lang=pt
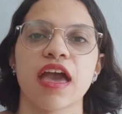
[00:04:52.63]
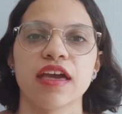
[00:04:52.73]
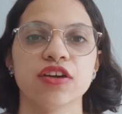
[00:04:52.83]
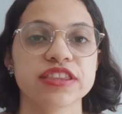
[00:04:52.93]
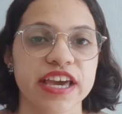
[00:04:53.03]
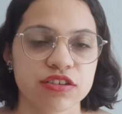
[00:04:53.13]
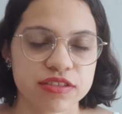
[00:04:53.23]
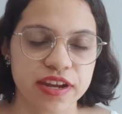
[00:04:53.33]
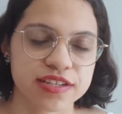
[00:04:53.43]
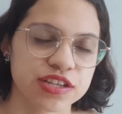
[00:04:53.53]
Eu tenho
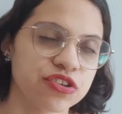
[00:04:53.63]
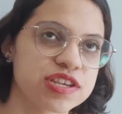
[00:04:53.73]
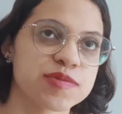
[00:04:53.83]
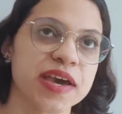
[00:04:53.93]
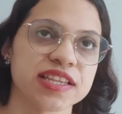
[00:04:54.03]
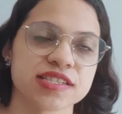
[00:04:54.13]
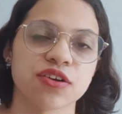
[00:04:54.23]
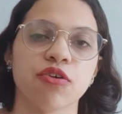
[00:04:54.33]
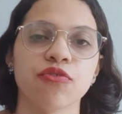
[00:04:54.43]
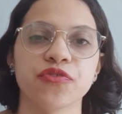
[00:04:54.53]
três leitores betas que eu
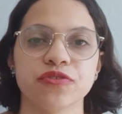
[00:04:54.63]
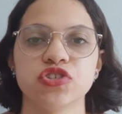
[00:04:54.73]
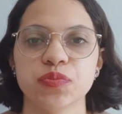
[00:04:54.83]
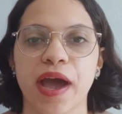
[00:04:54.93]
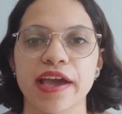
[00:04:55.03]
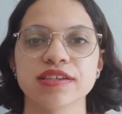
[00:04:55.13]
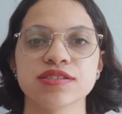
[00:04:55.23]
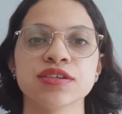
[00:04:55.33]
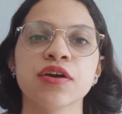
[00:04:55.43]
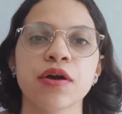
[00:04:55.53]
confio demais.